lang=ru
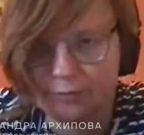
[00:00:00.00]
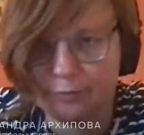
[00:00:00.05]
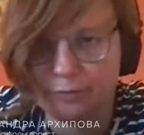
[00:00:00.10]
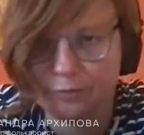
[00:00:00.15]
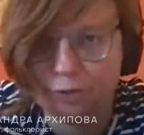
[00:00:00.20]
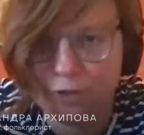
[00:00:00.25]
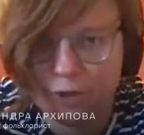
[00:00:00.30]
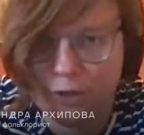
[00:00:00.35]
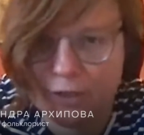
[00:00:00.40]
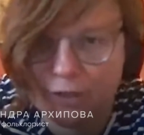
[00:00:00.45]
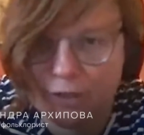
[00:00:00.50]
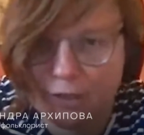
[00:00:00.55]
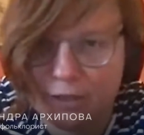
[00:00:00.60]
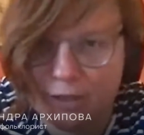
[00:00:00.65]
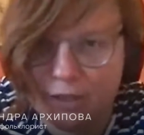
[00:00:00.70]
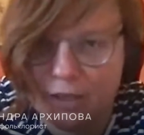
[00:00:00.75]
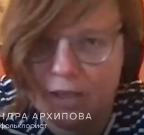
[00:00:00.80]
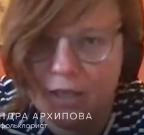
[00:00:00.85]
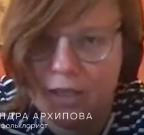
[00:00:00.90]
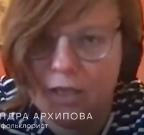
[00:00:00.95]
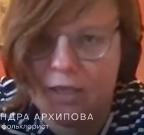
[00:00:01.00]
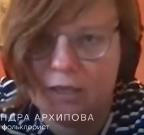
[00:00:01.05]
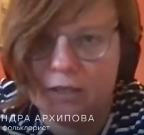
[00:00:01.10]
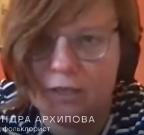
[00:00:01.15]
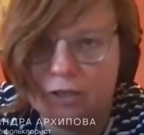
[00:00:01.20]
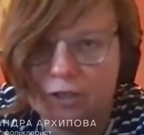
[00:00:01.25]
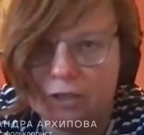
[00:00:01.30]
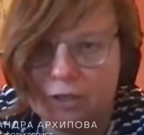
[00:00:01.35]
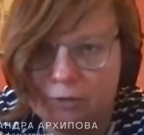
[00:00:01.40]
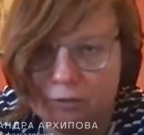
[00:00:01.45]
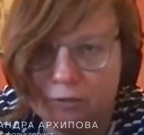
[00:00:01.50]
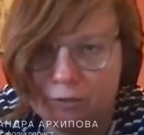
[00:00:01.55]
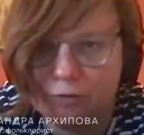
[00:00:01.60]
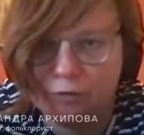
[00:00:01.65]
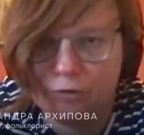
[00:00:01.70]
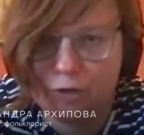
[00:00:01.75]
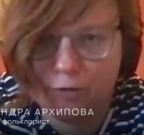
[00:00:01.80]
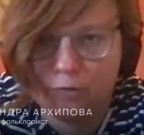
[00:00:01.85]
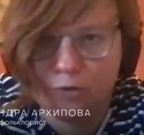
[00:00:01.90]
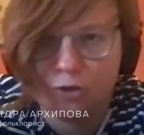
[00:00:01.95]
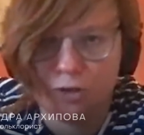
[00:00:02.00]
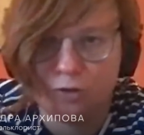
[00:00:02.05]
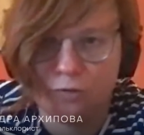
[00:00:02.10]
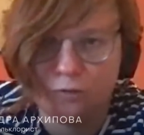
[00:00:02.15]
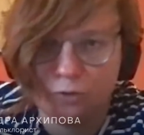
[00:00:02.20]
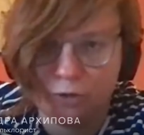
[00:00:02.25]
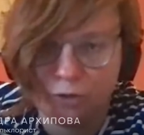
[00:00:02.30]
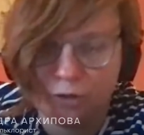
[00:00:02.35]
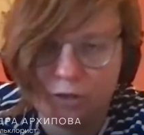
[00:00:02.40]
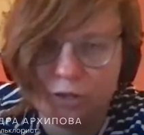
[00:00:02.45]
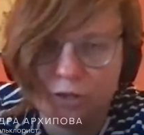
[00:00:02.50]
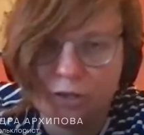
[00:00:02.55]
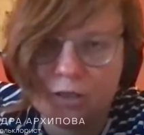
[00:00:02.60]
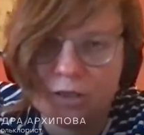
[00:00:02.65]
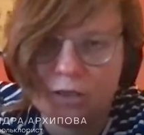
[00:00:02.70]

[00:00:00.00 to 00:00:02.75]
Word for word: получается 1984,